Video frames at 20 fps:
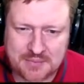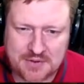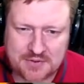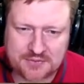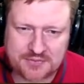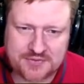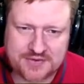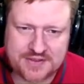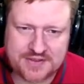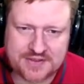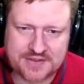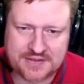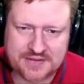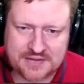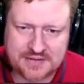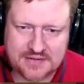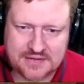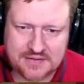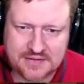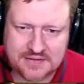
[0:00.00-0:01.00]
viel,
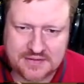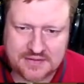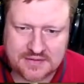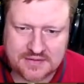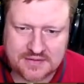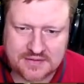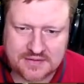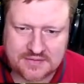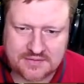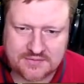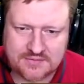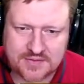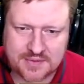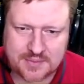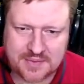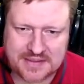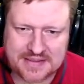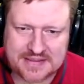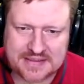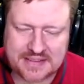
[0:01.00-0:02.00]
wenn
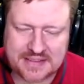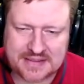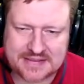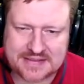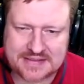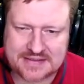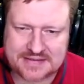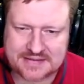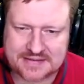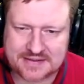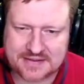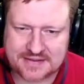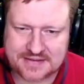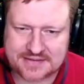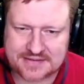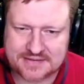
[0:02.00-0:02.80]
man die Rakete hat.